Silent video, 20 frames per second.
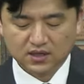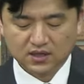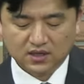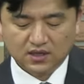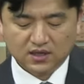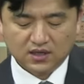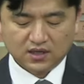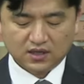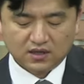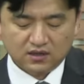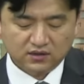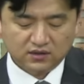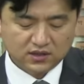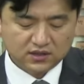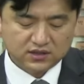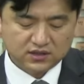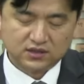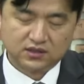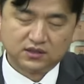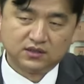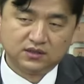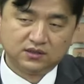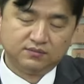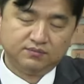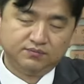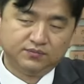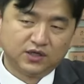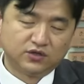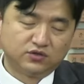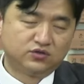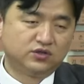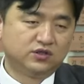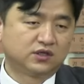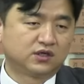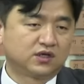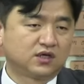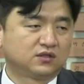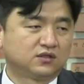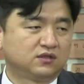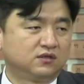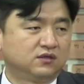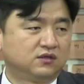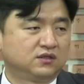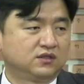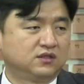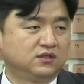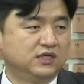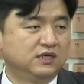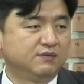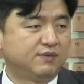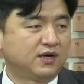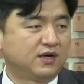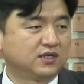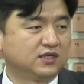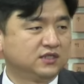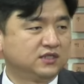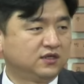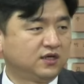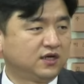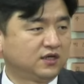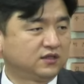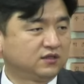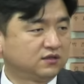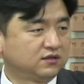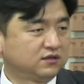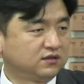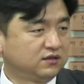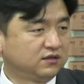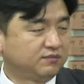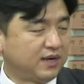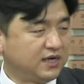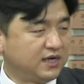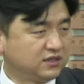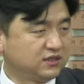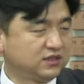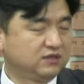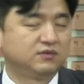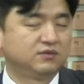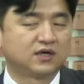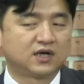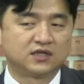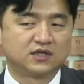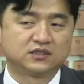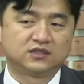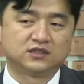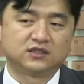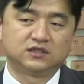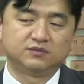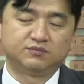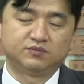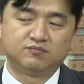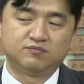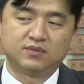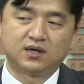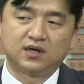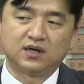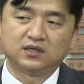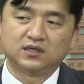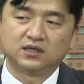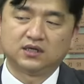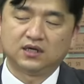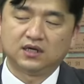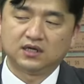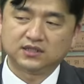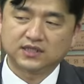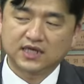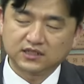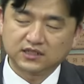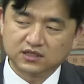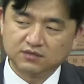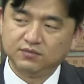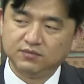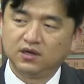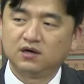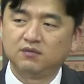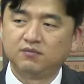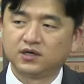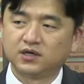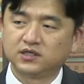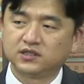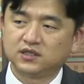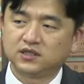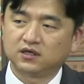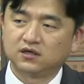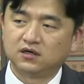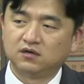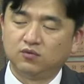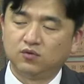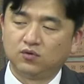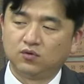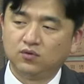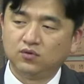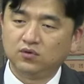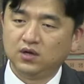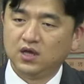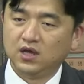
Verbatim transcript: 그런데 지금 예수님께서 그 이방인지에 가셔서 말씀을 가르치실 뿐만 아니라 4천 명을 먹이신 사건을 보고